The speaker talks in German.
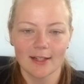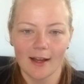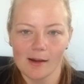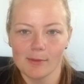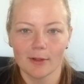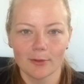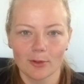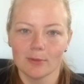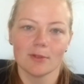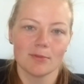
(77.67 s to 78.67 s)
Heidelbeeren
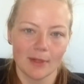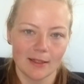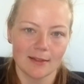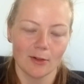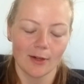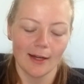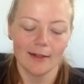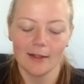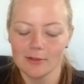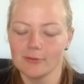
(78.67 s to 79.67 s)
drüber, schmeckt saugeil
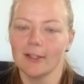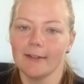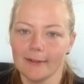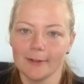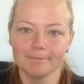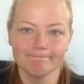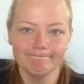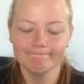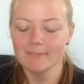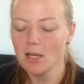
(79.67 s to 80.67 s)
einfach. Ne?
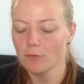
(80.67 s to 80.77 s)
Mhm.